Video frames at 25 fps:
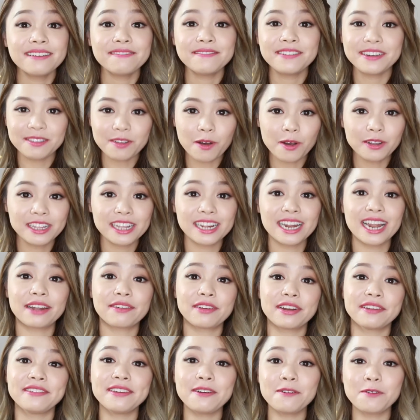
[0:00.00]
Vừa rồi thì là
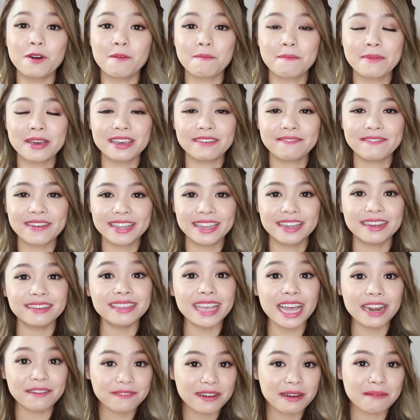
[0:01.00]
review của mình về những
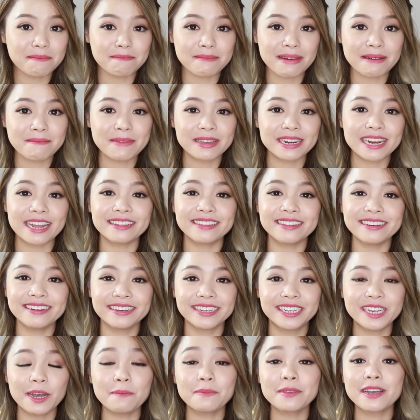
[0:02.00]
sản phẩm mà mình đã
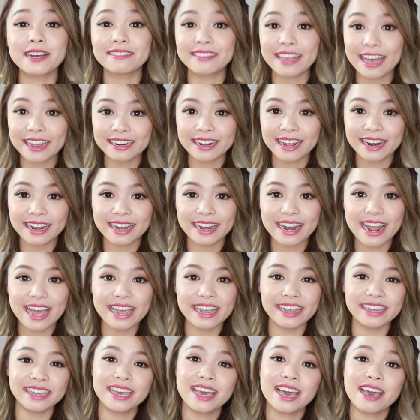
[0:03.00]
thử trong thời gian gần
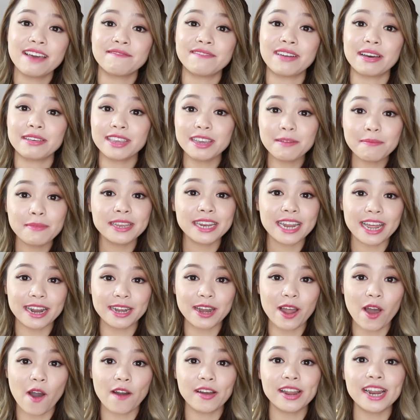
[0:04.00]
đây Và như mình đã
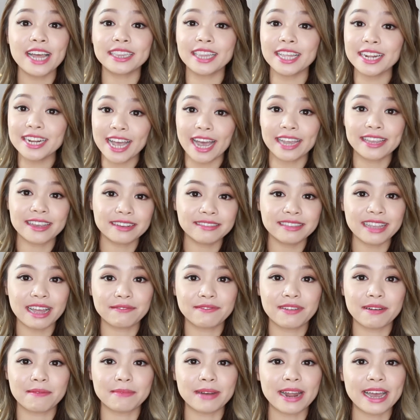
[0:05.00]
nói là tất cả những sản
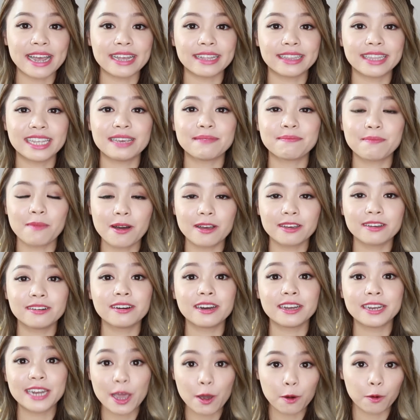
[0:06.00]
phẩm này thì mọi
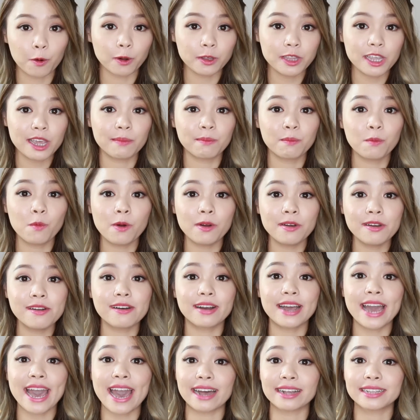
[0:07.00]
người đều có thể mua
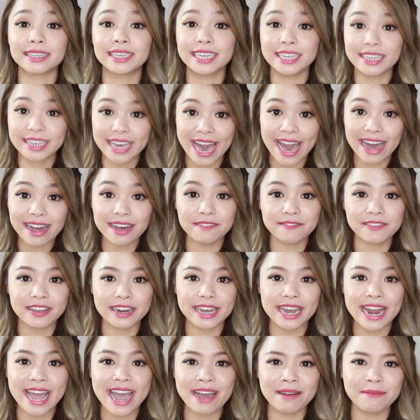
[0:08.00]
được hàng chính hãng ở
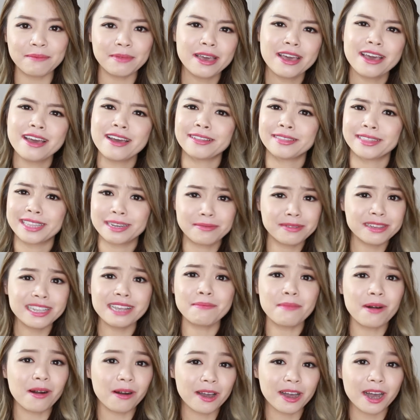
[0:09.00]
Việt Nam từ bây giờ
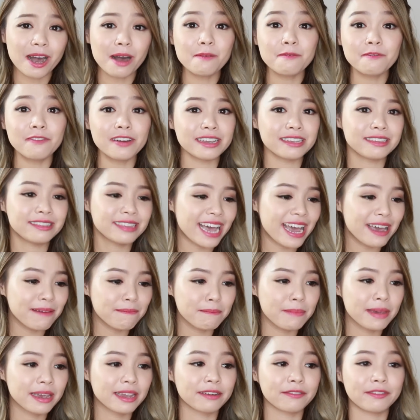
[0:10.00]
mọi người không phải
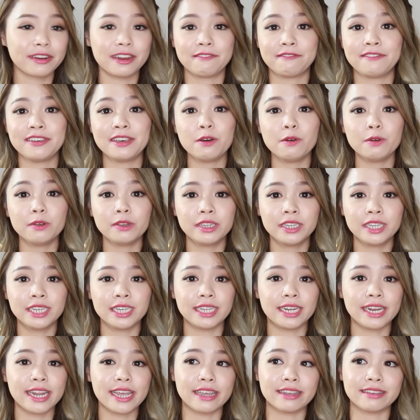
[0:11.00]
xem mình review chỉ
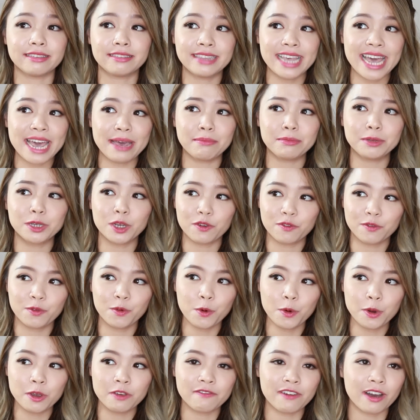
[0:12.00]
để xem cho
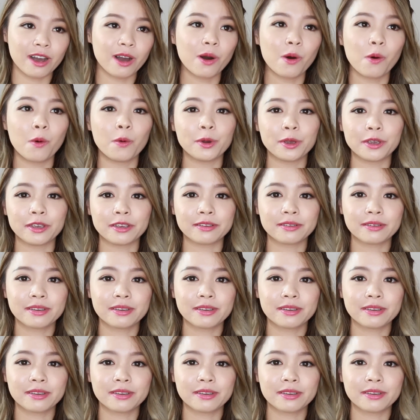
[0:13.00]
vui và ngồi